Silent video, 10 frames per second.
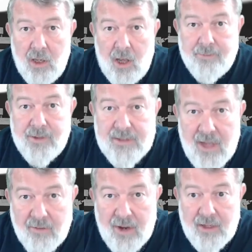
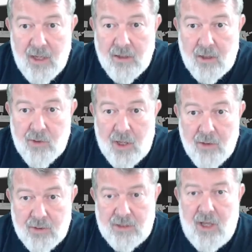Образование она
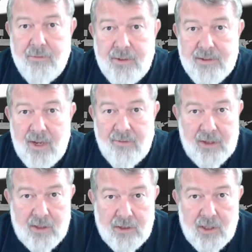дает, это
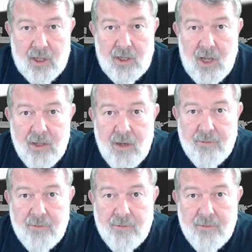образование, да это херня, она